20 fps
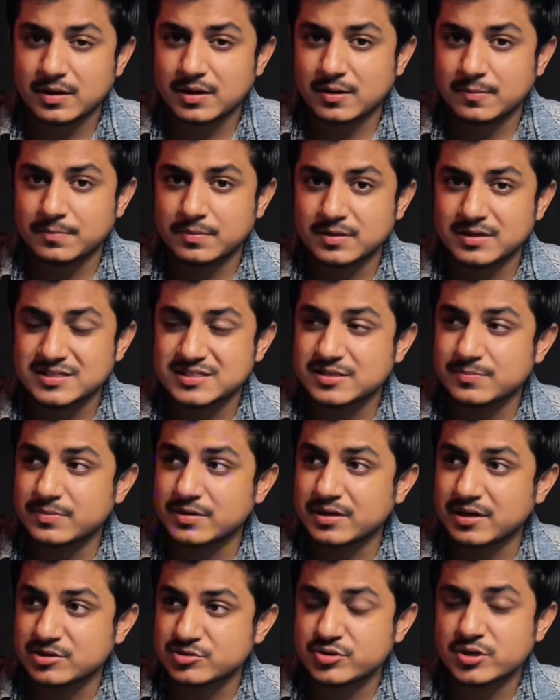आप किसी भी
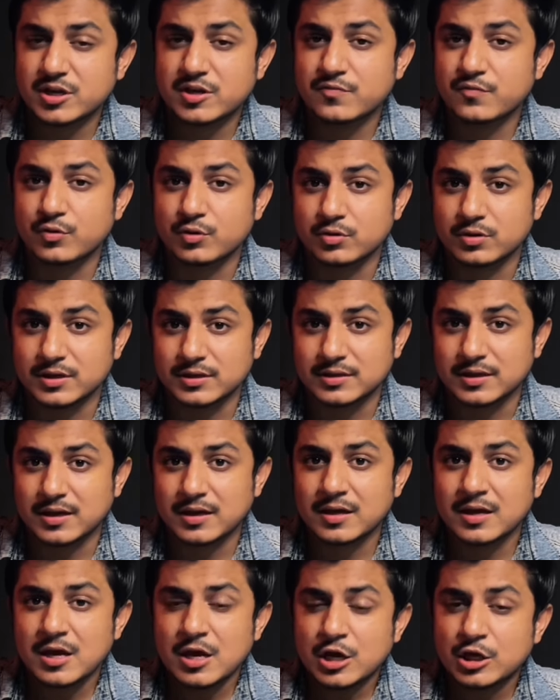रेस्टोरेंट की फ़ोटो लेते हैं
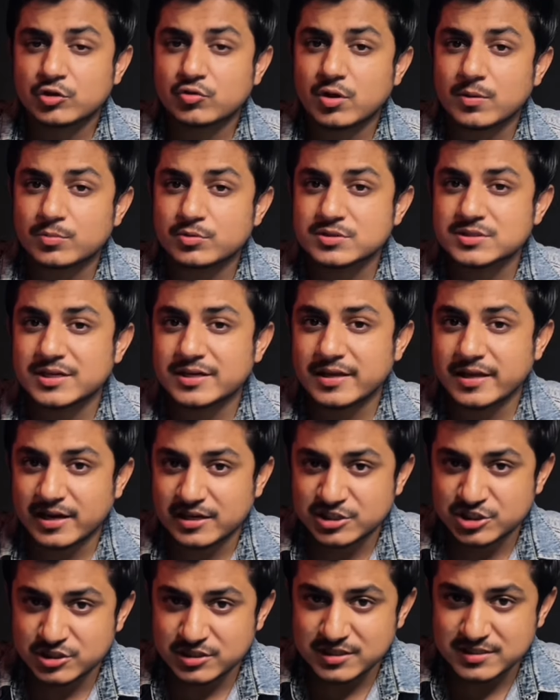तो आप उसके
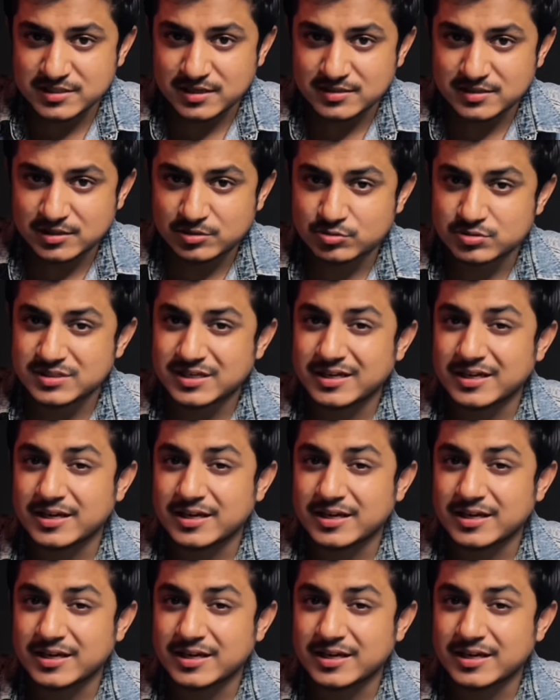डायरेक्शन के साथ साथ उसके